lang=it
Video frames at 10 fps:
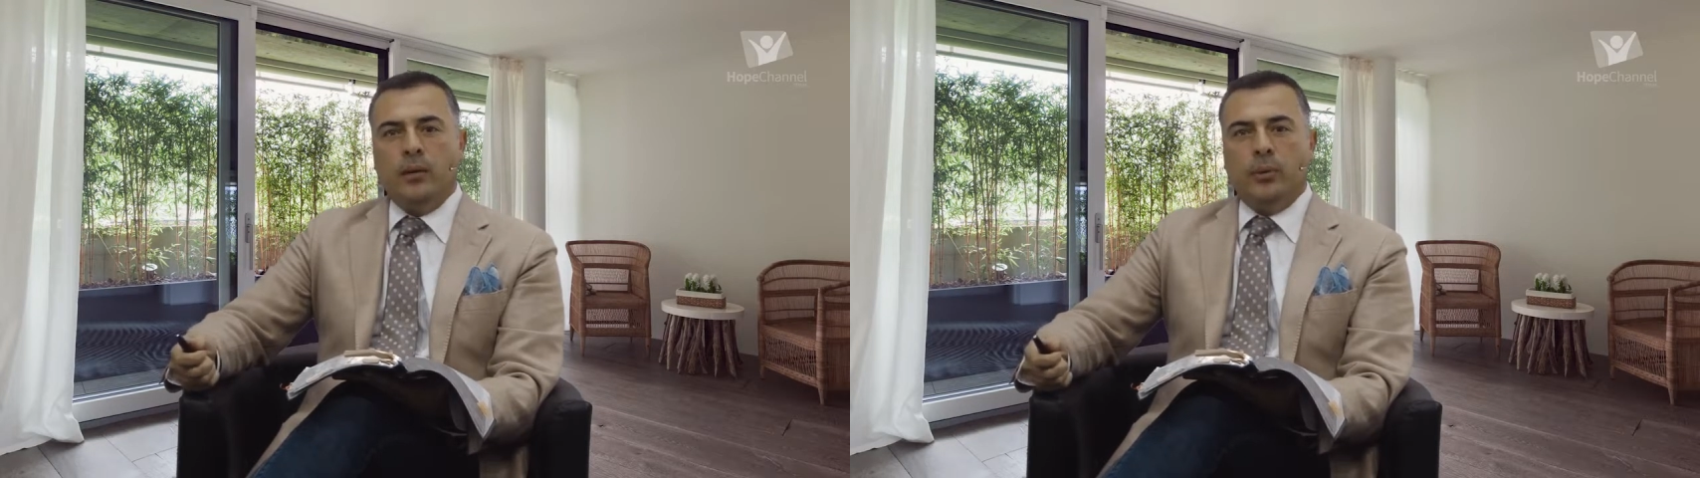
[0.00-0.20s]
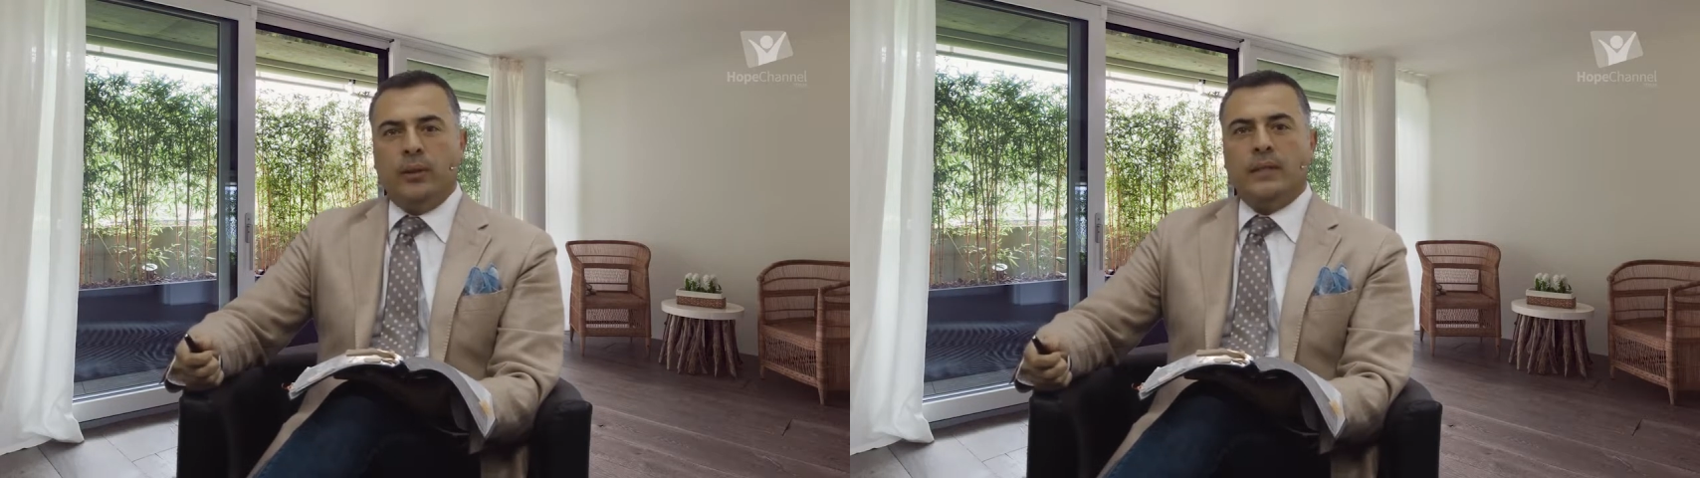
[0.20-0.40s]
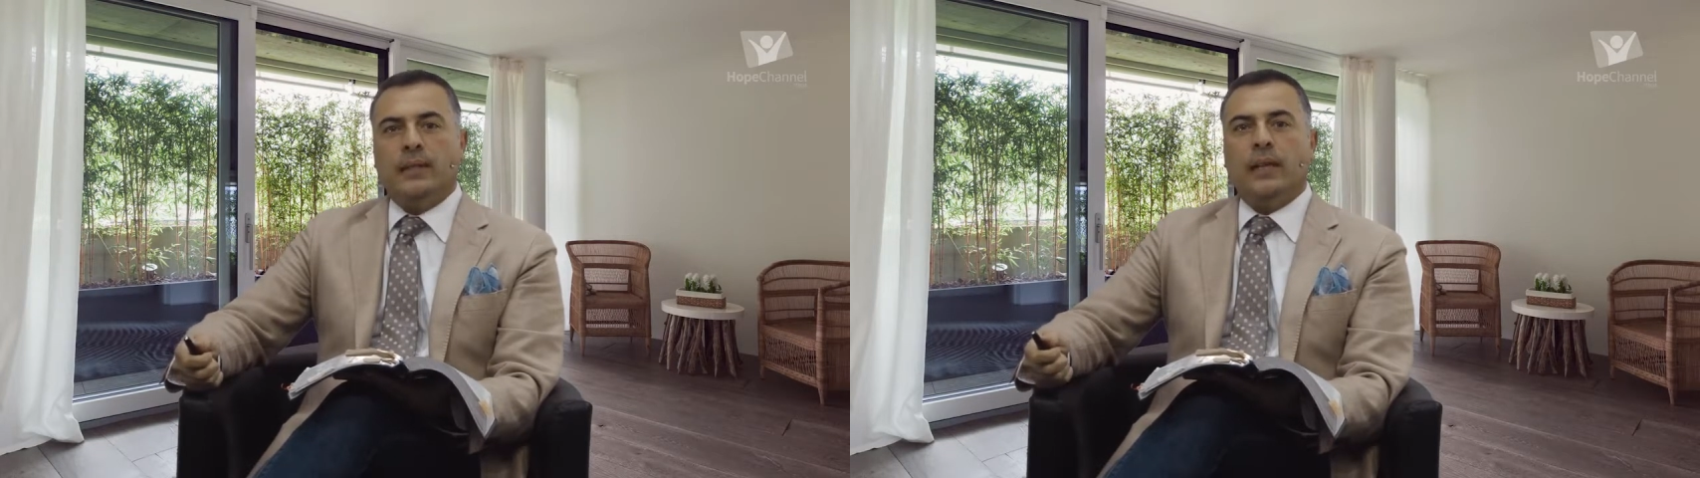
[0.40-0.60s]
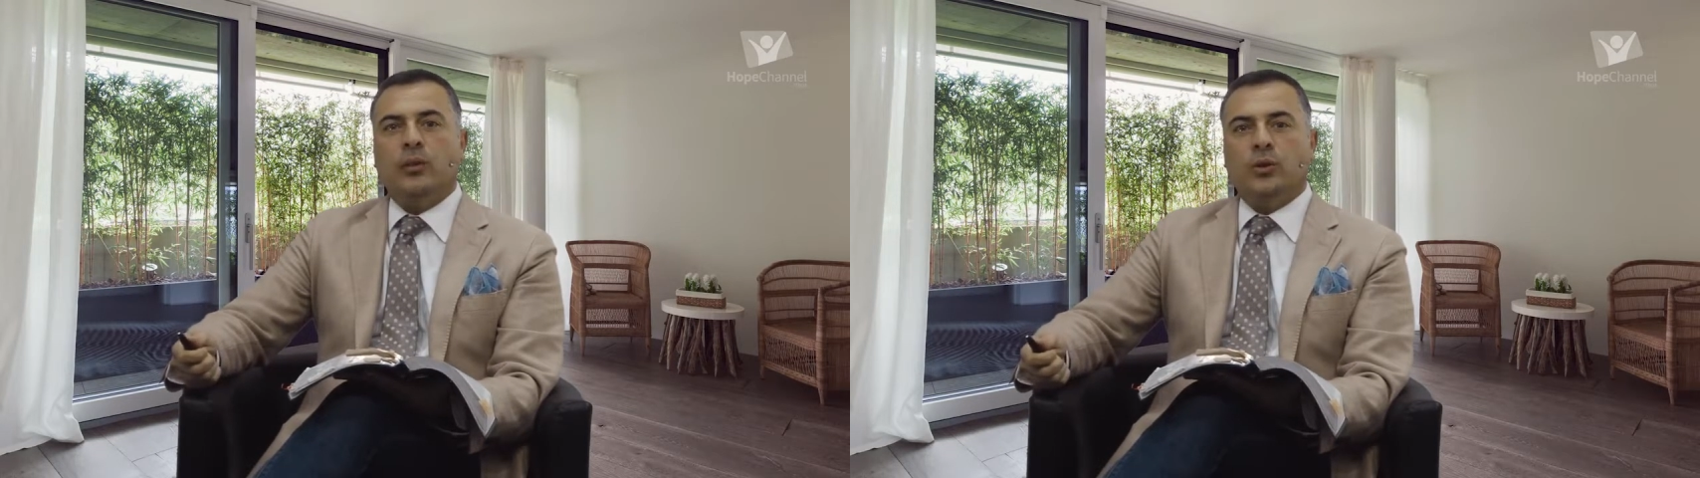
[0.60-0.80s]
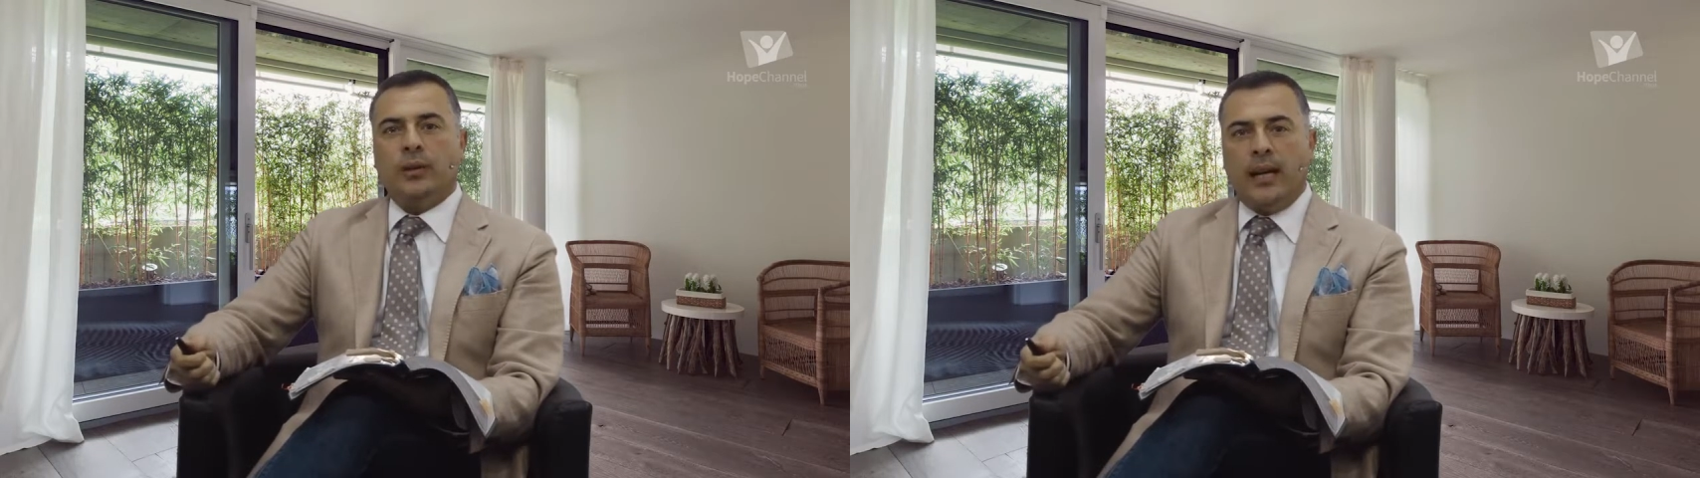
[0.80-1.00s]
potesse
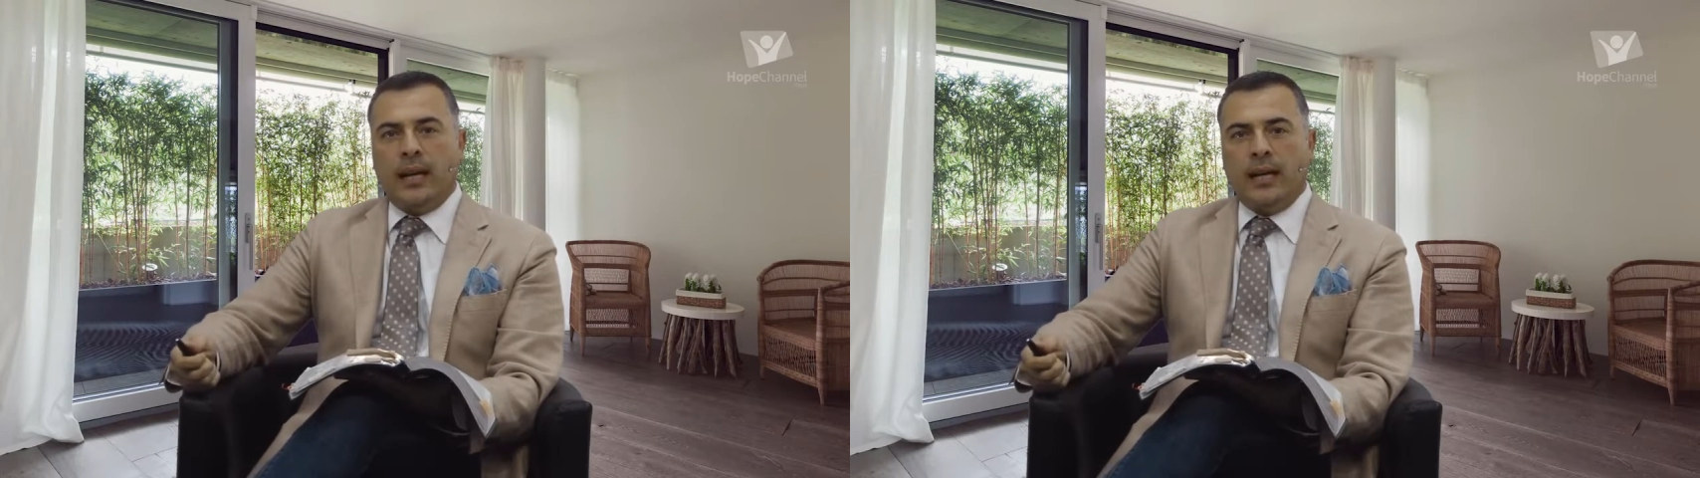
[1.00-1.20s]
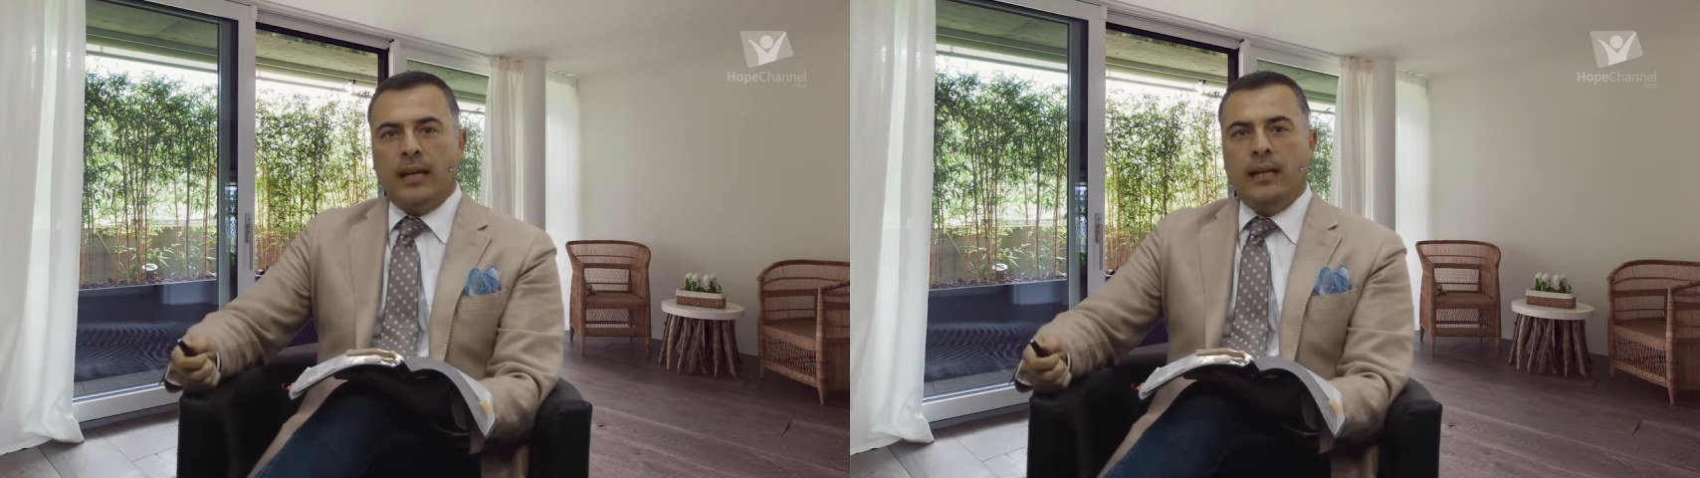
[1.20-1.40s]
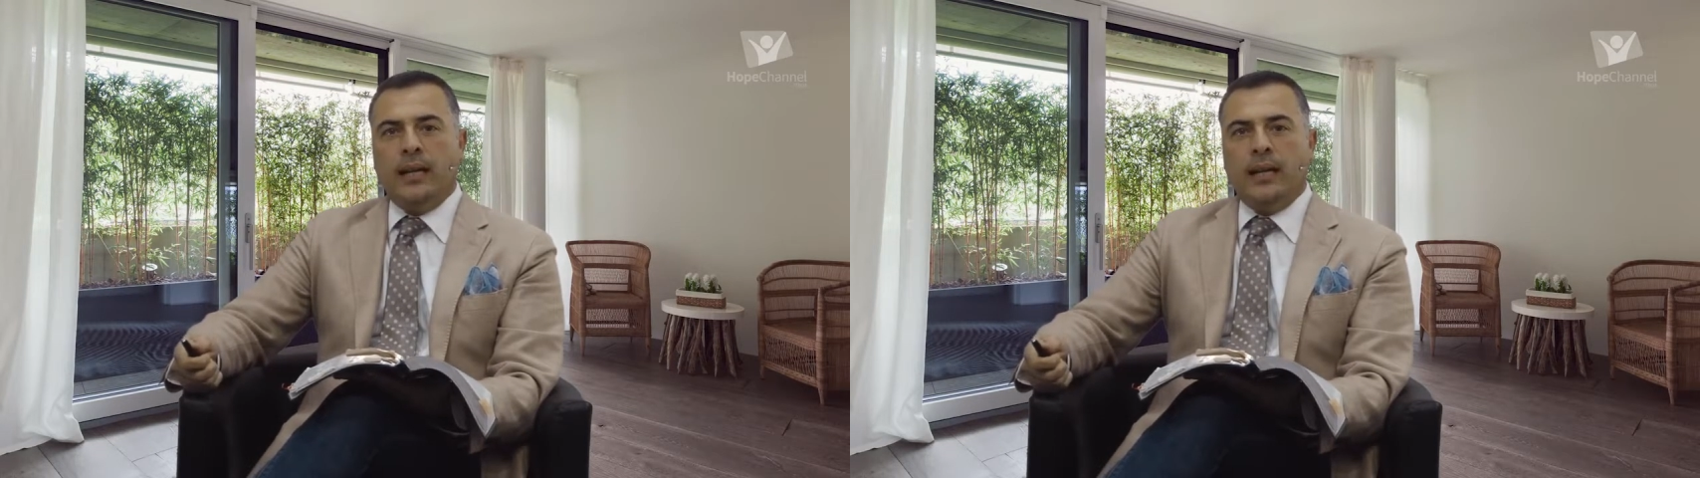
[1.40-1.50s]
ritornare